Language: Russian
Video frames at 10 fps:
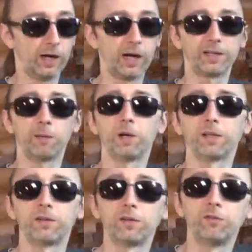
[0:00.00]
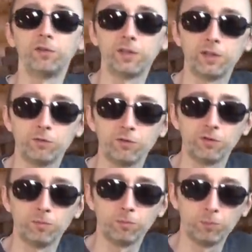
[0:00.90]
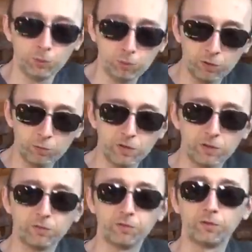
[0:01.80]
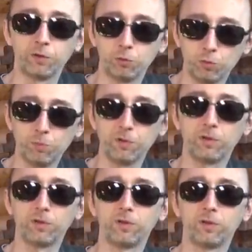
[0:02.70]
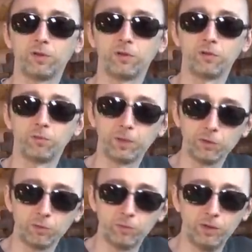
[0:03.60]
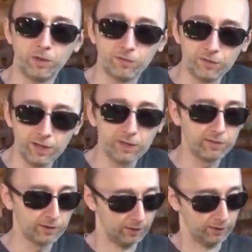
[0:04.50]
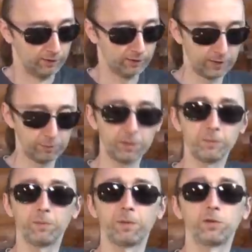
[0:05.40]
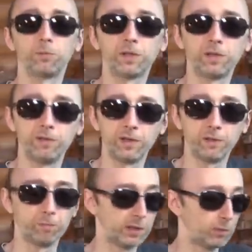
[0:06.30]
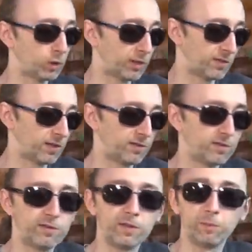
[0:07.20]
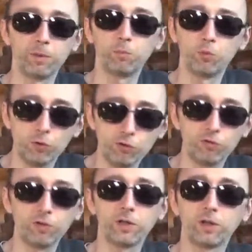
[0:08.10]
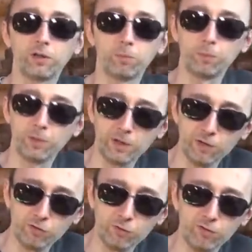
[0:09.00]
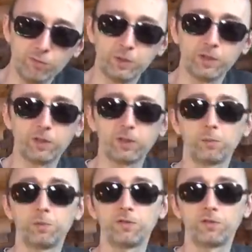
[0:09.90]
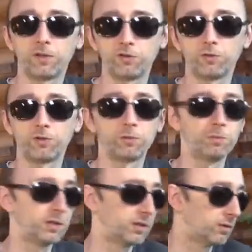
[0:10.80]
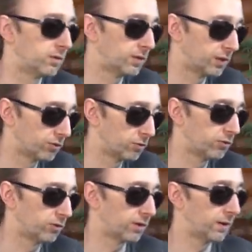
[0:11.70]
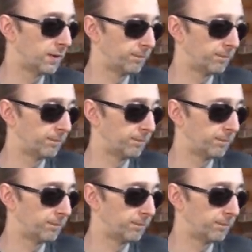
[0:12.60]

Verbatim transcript: О томатах вы найдете много роликов в YouTube, э, в моем сайте. Об этом я подробно говорил. Поэтому касаться темы почвы, как проращивать семена, как пересаживать их, пикировать в горшочке,